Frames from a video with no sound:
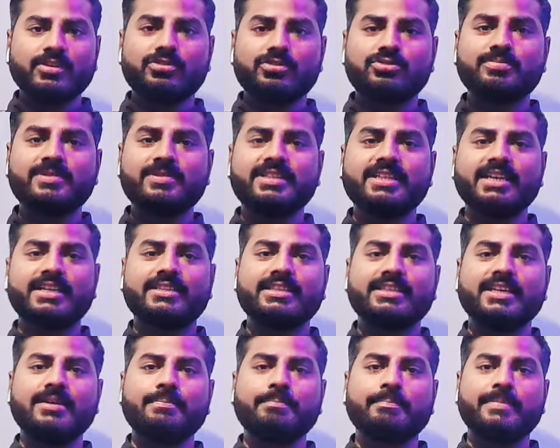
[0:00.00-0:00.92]
उसमें
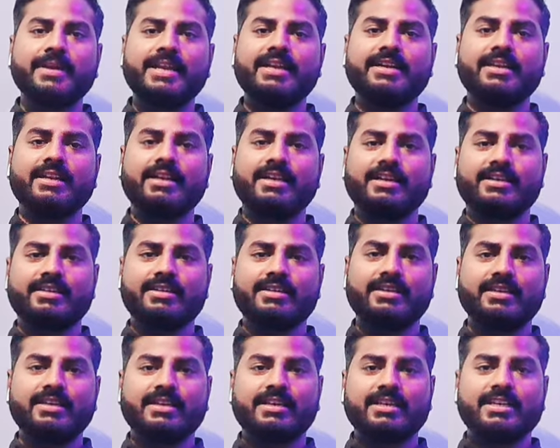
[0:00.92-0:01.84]
देखते हैं प्लेटलेट
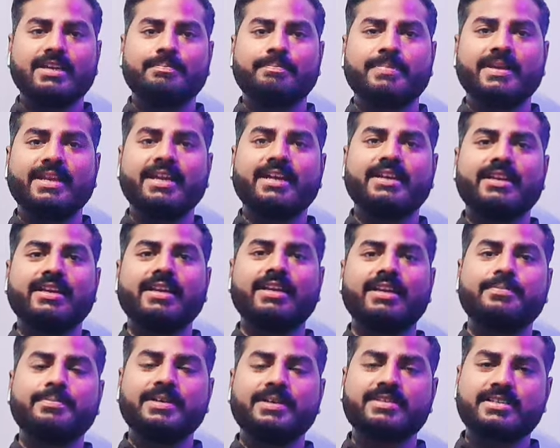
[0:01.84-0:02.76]
कि
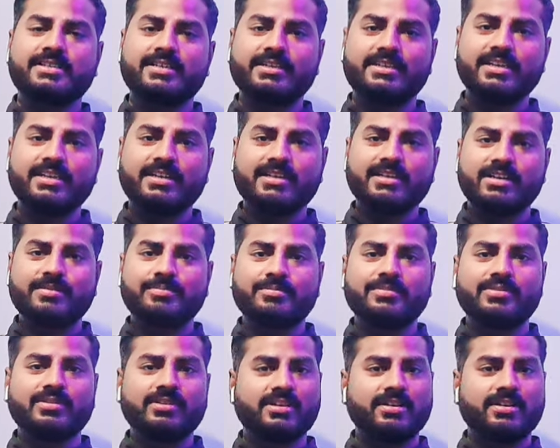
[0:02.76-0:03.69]
प्लेटलेट पेशेंट की
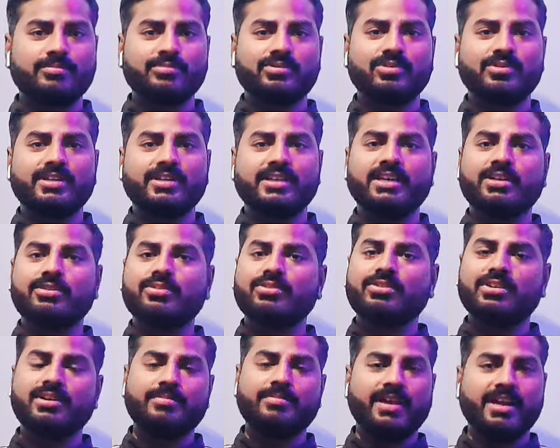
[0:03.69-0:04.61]
कम कम तो नहीं है
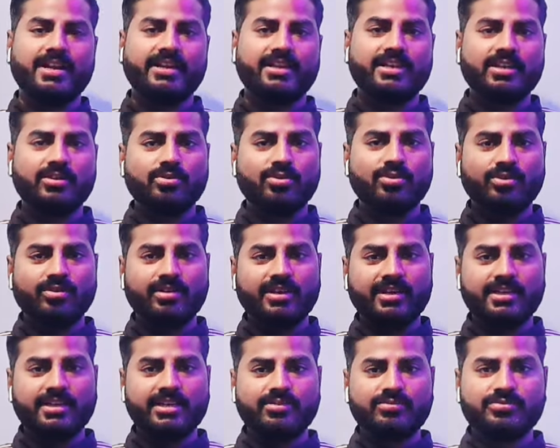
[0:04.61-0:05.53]
क्योंकि हम
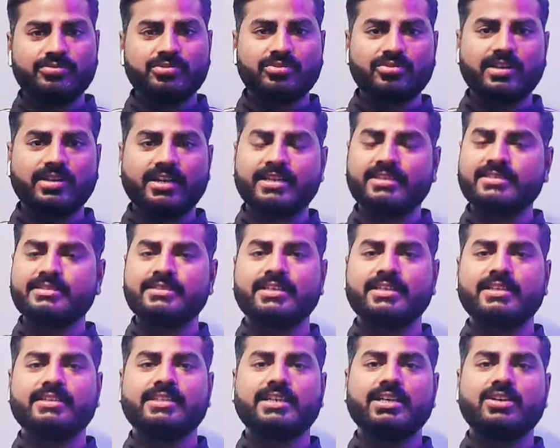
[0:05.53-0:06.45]
एंटीकोबुलेटिव जो ड्रग्स
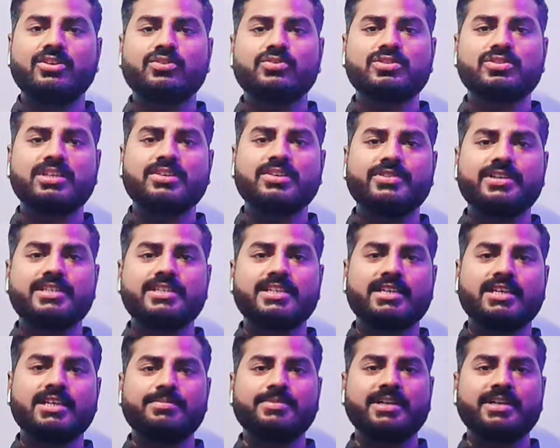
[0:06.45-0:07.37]
देते हैं उसकी वजह से
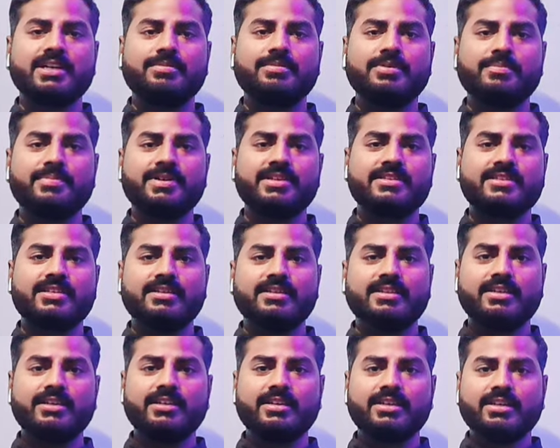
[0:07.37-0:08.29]
कभी कभी पेशेंट
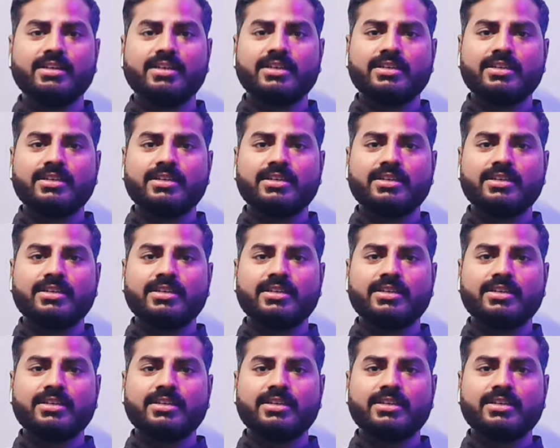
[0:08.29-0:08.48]
की